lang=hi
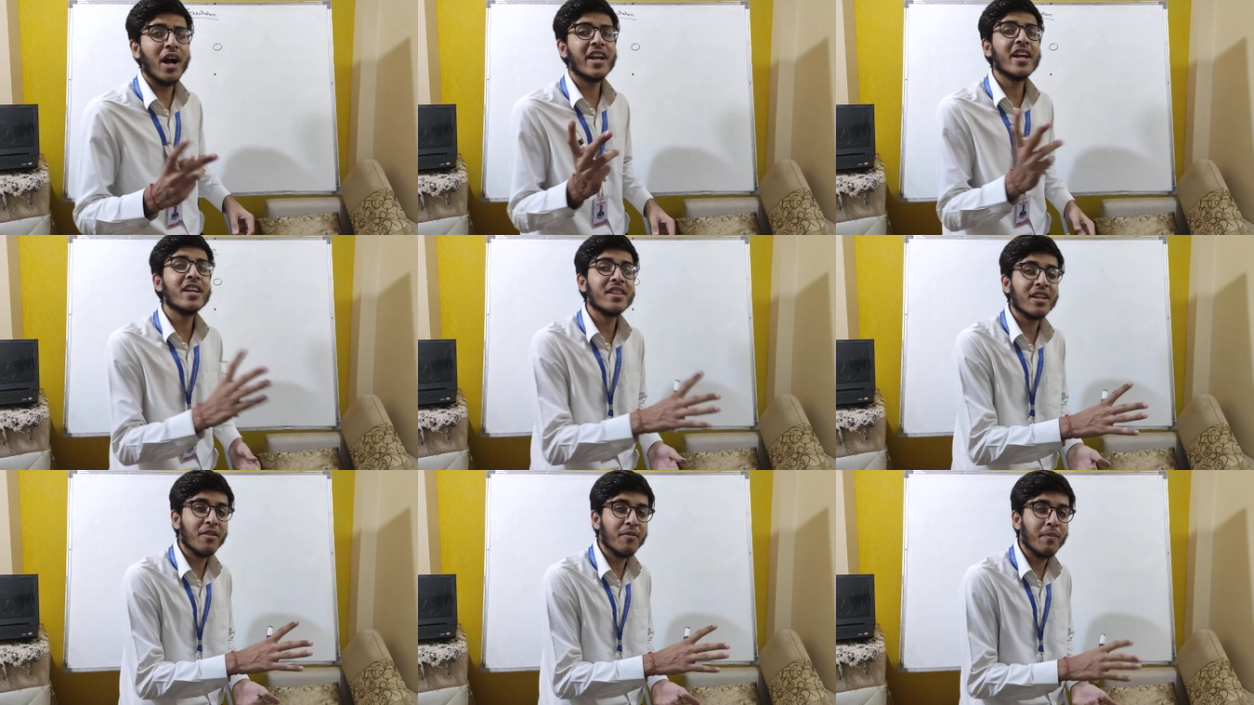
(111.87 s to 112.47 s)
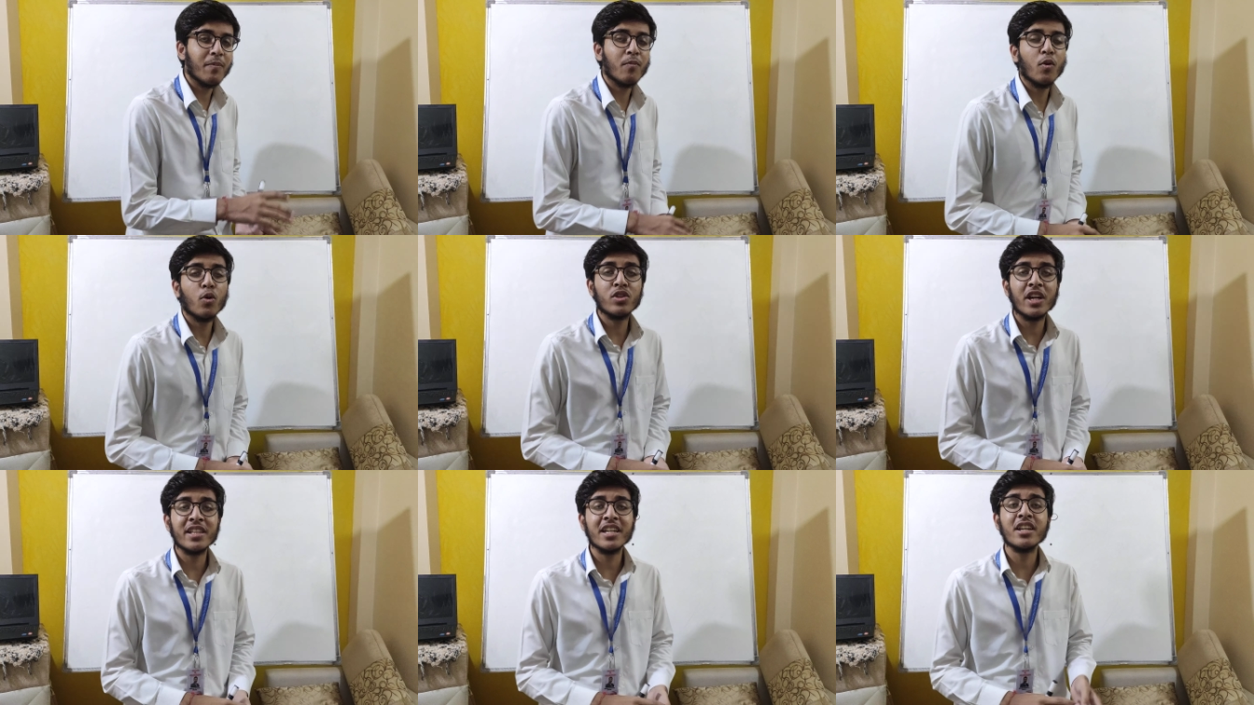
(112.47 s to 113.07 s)
आगे की तरफ हो
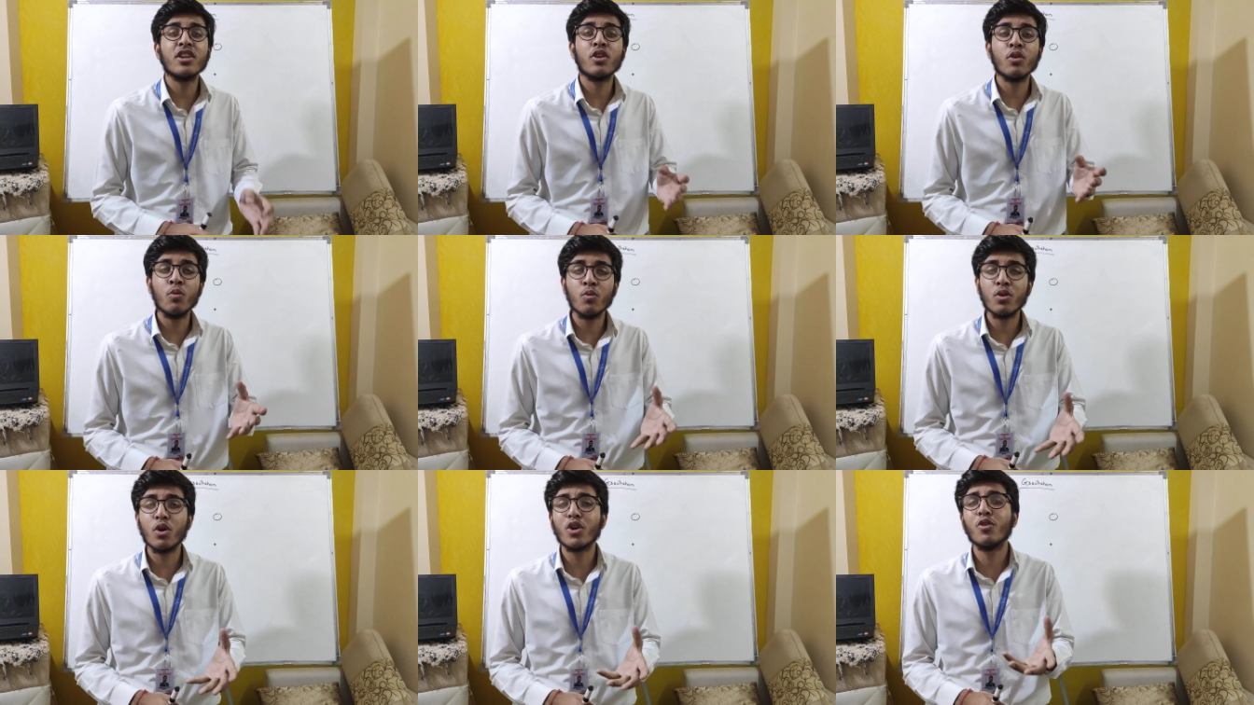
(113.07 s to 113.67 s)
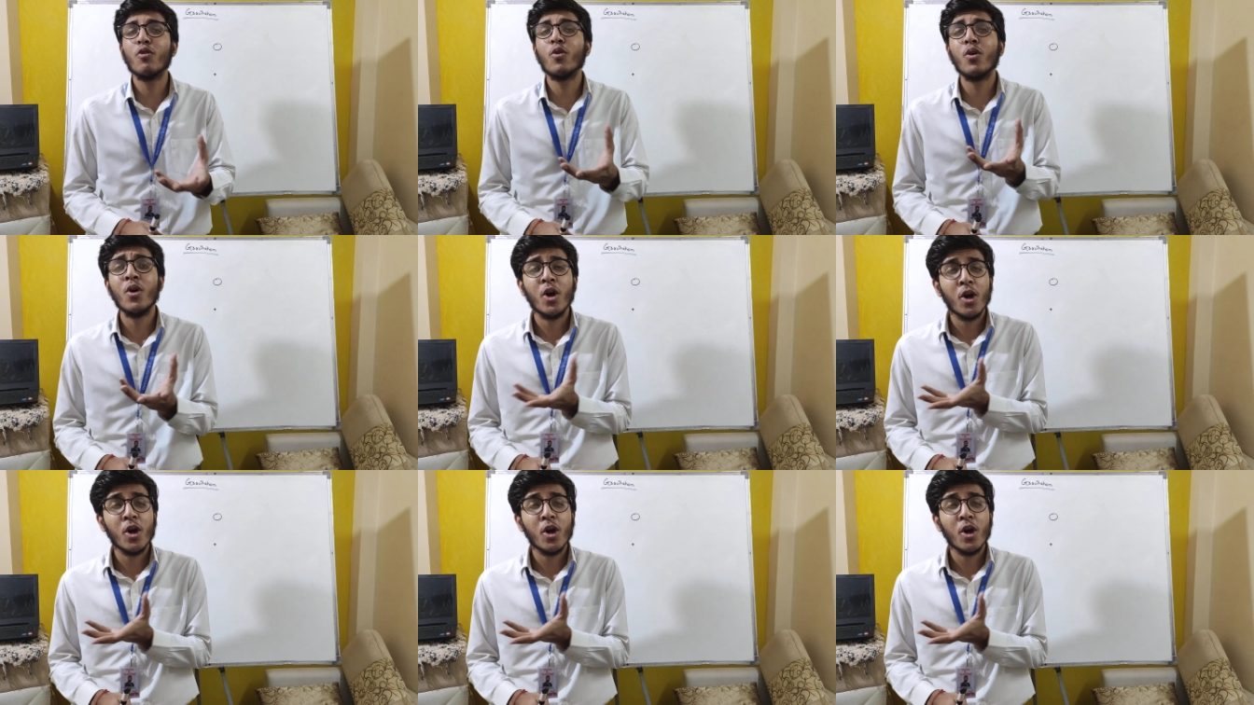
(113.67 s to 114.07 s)
जाता है क्यों क्योंकि वो